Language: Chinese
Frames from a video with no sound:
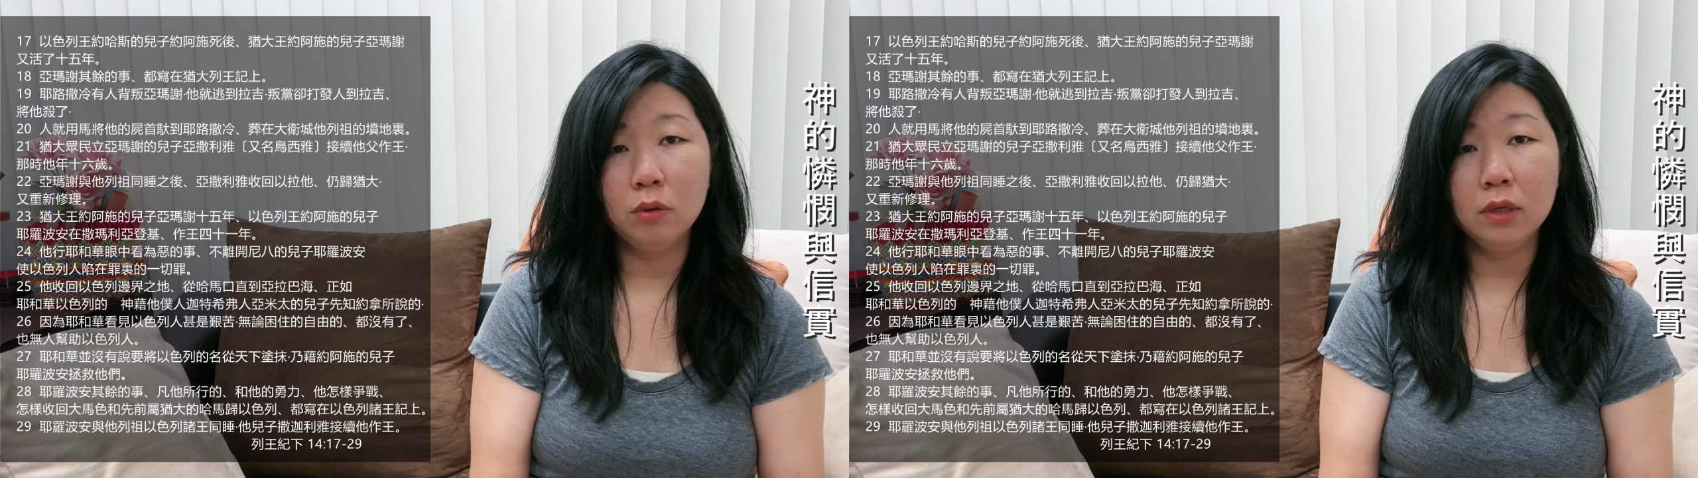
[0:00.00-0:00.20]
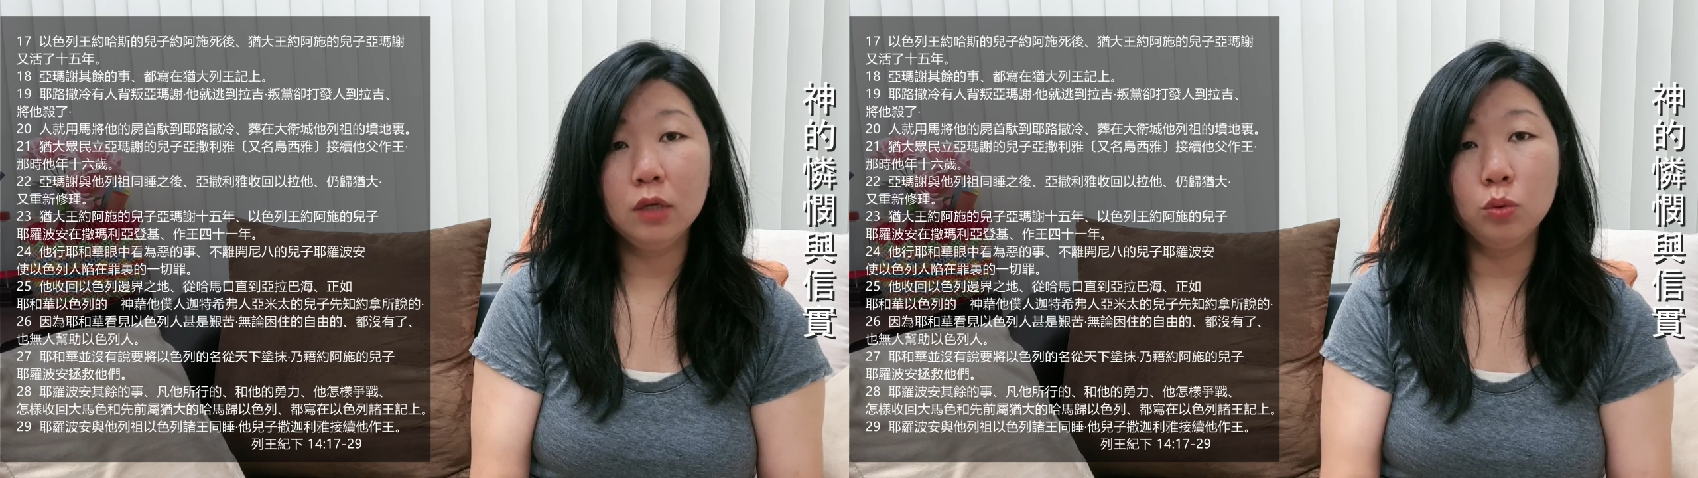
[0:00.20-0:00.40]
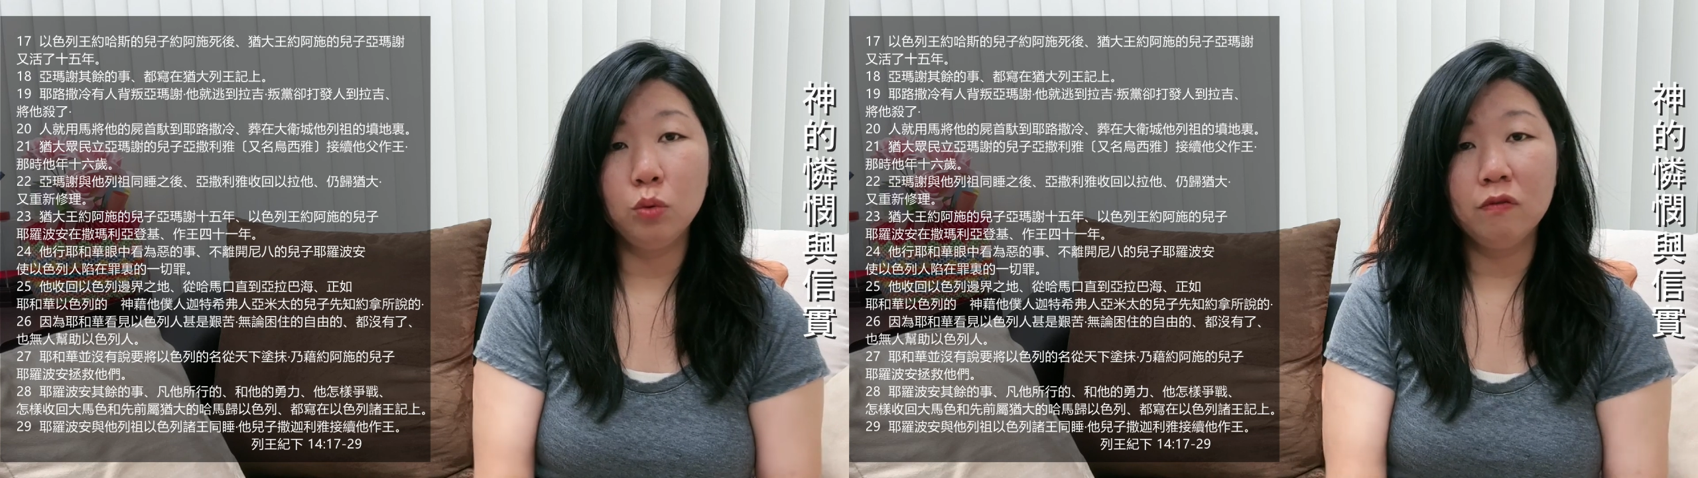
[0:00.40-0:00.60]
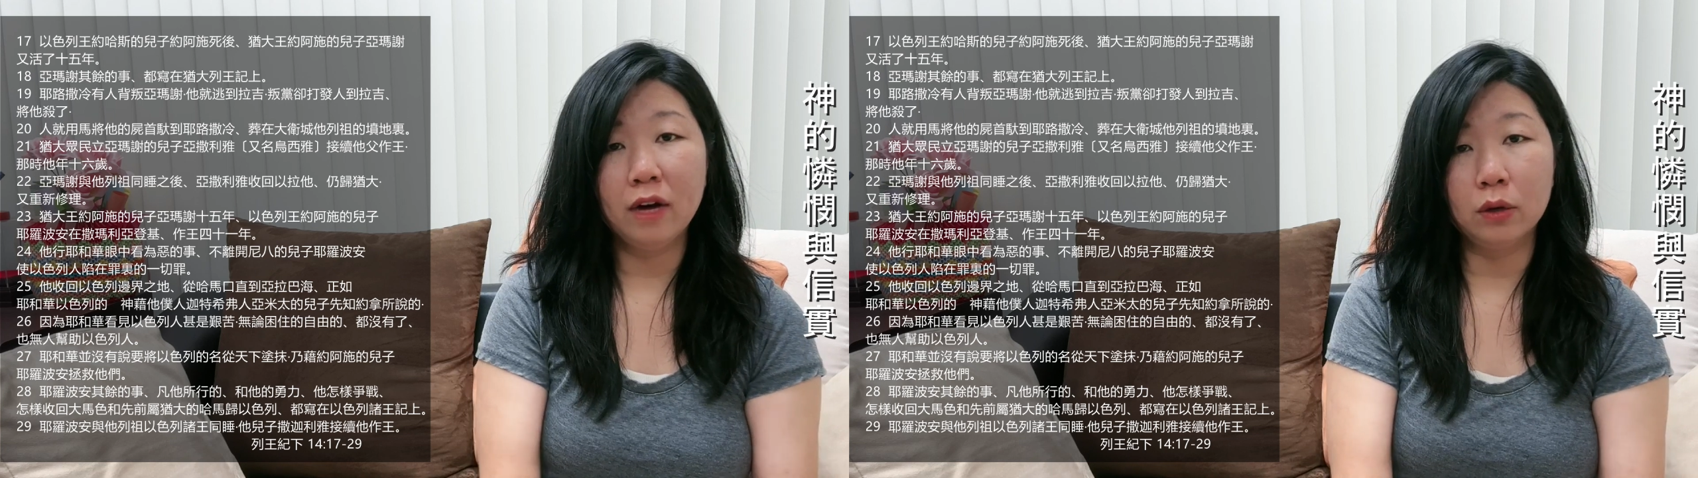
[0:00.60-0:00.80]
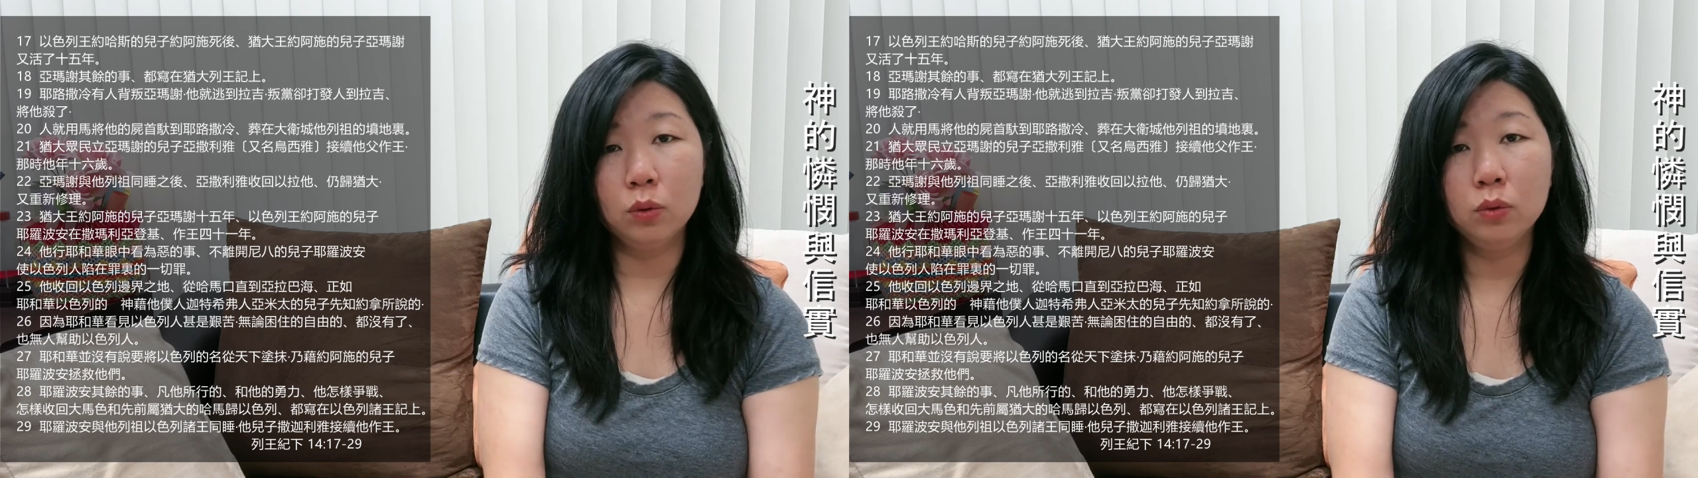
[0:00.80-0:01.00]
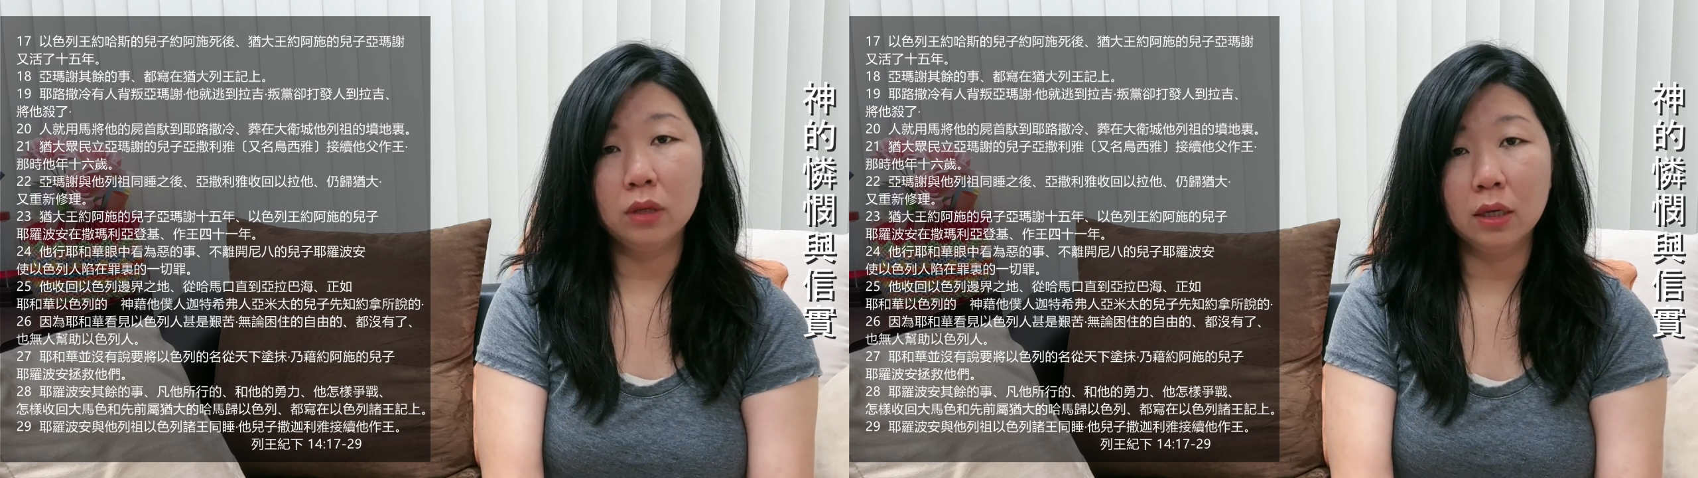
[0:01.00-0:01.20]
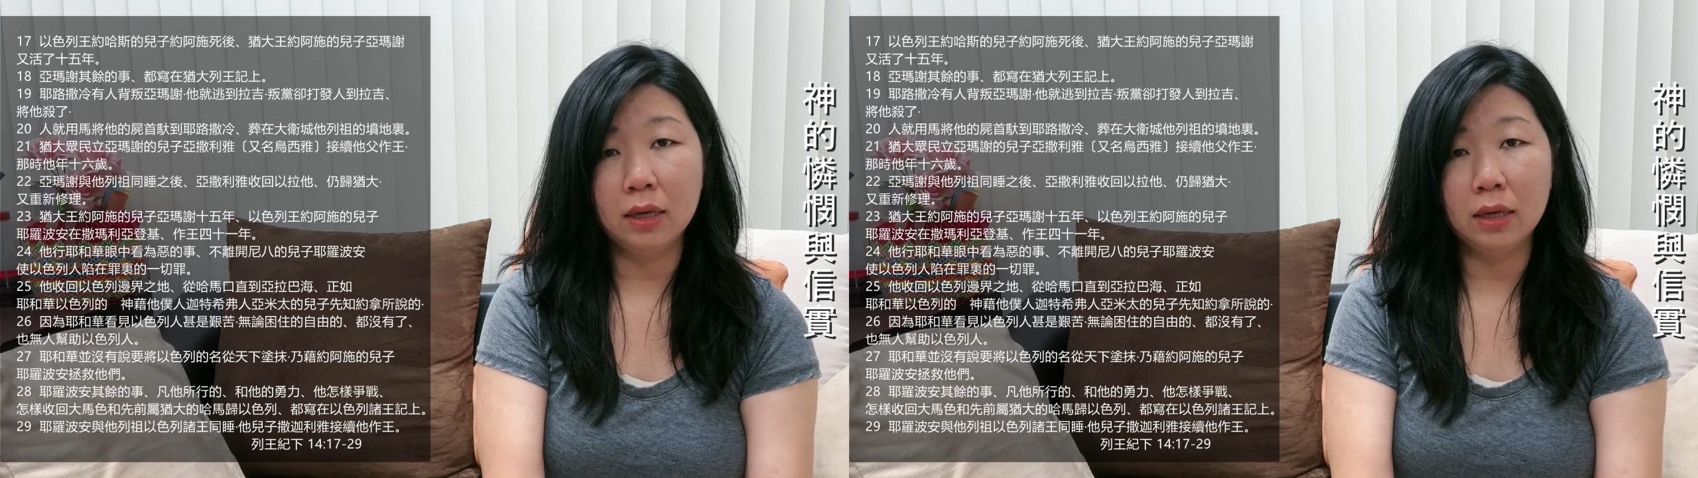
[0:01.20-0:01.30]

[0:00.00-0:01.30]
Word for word: 义无反顾地